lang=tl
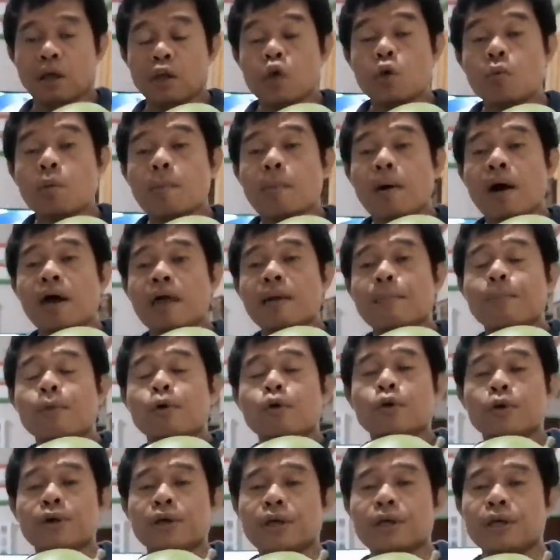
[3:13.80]
Yung babae
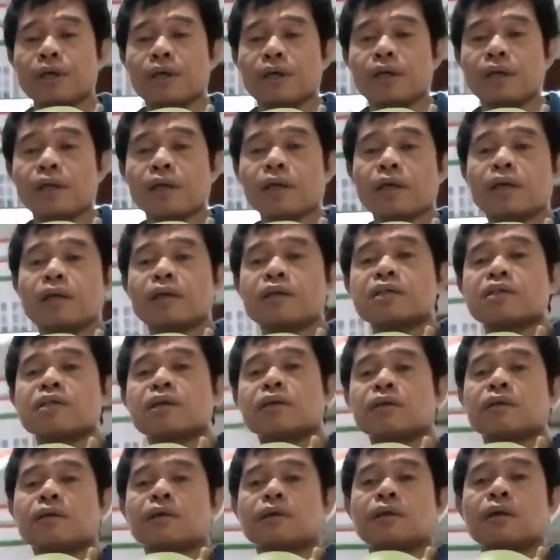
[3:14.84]
po, eh,
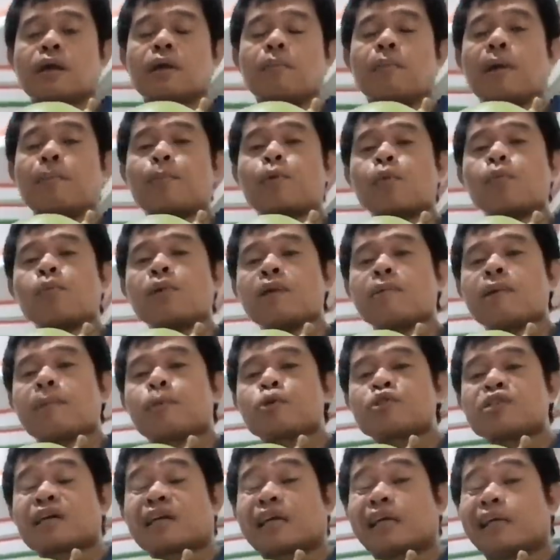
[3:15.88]
may problema
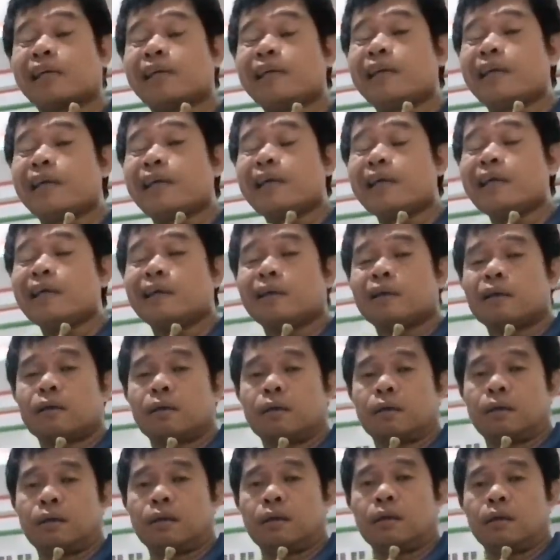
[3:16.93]
po sa kidney.
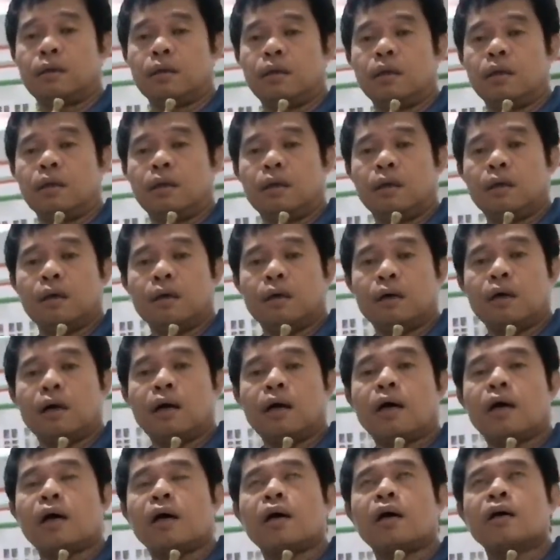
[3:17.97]

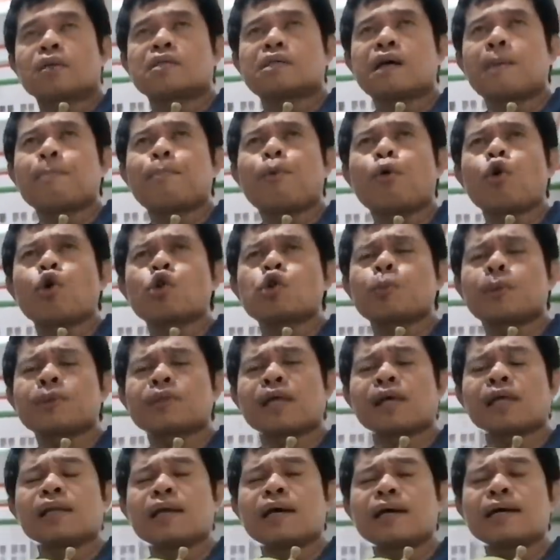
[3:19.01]
Uh, sampung
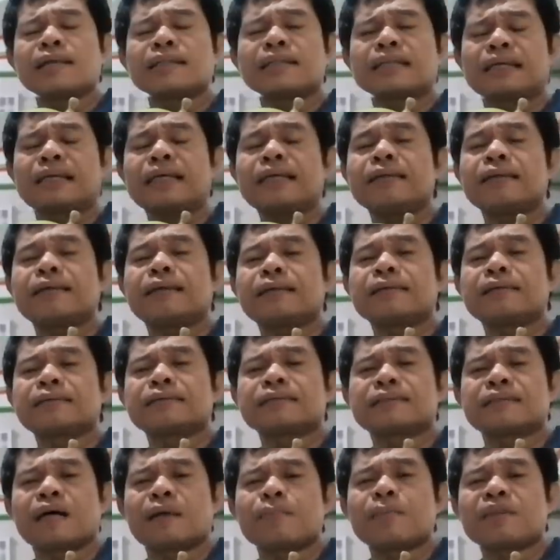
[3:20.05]
hospital na ata at
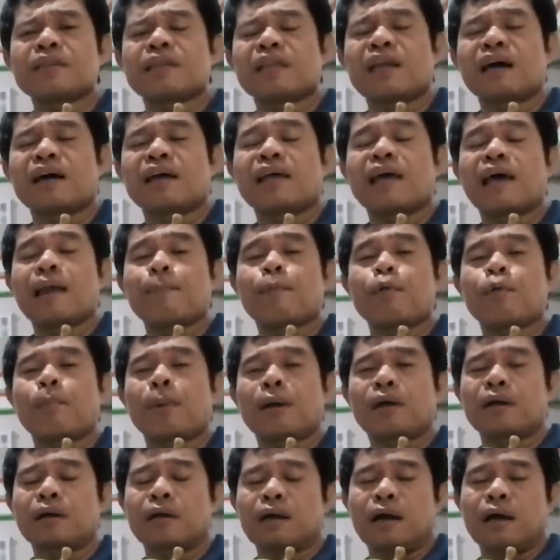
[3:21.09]
sabi tinanggihan po
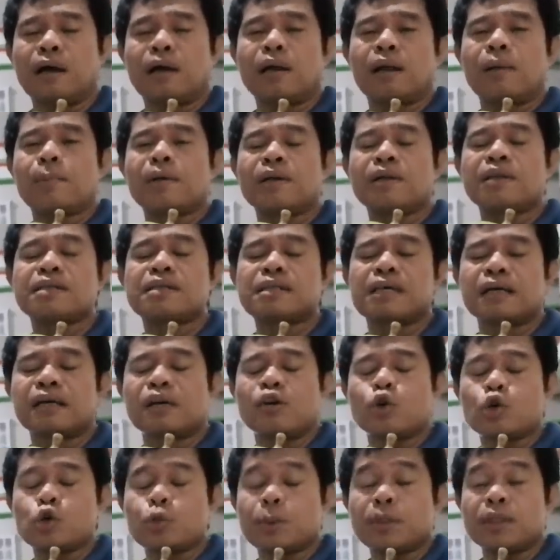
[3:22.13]
pag ikalabin
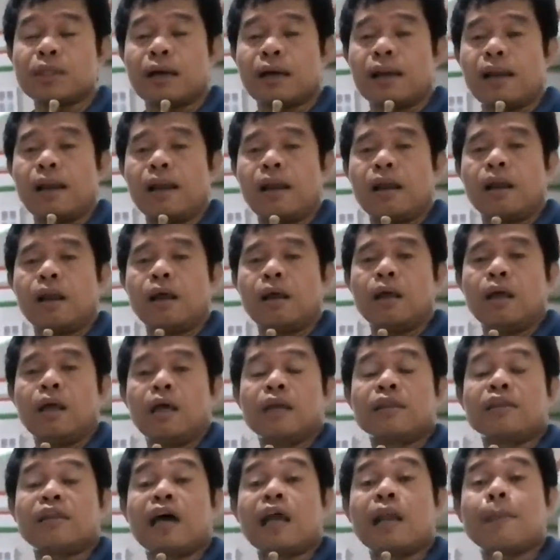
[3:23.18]
isang hospital
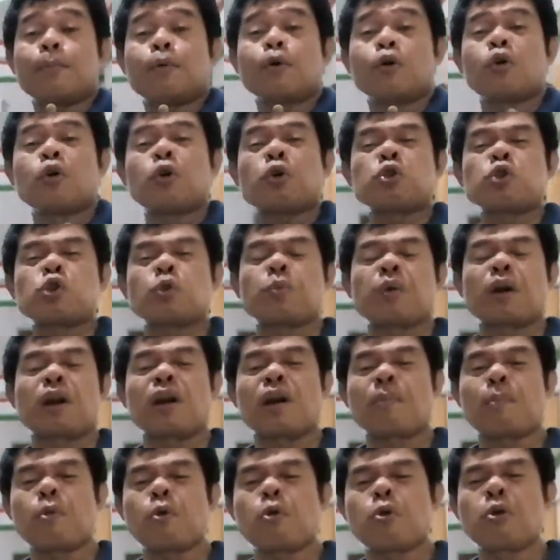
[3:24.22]
dahil po, sobra
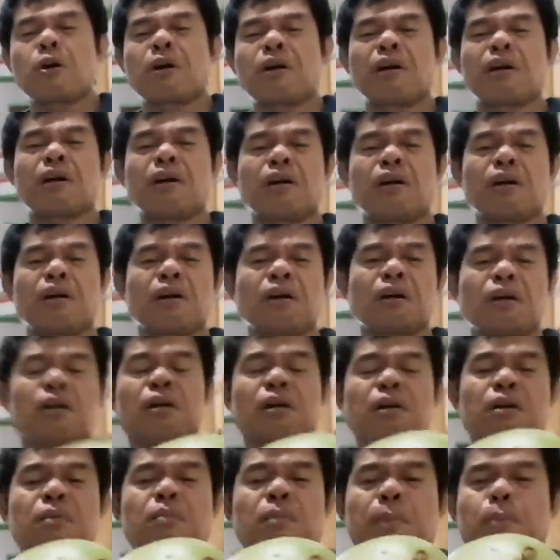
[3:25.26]
na pong uh,
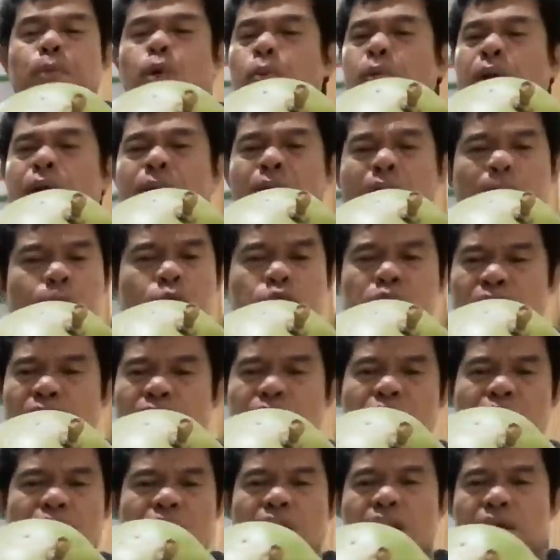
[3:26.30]
may problema na po sa
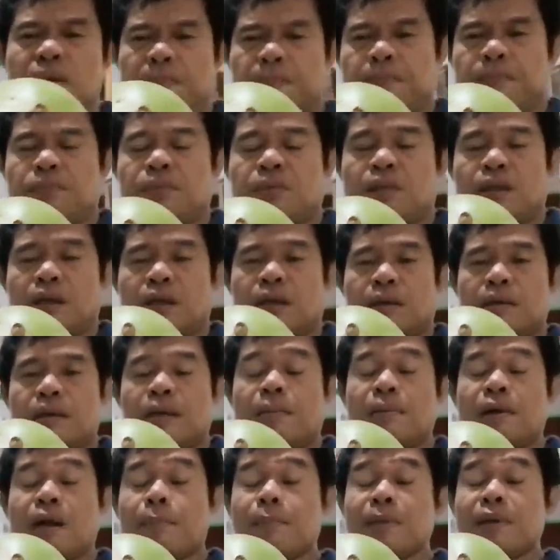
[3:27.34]
kidney.
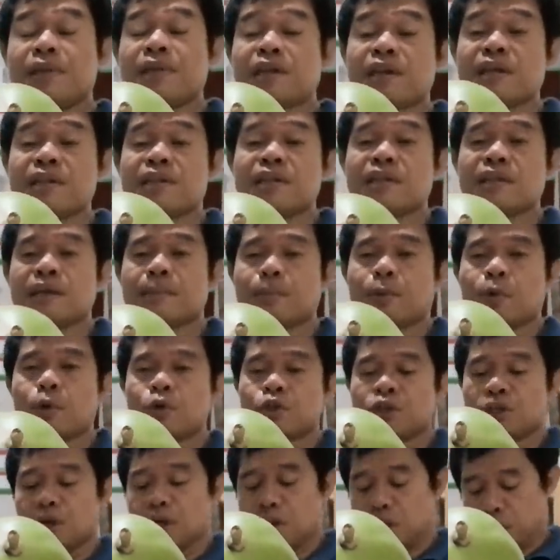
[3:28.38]
Na, na bedridden na
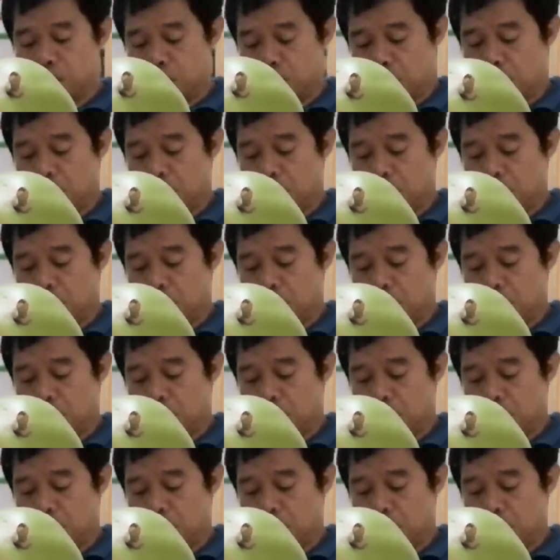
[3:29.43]
po siya.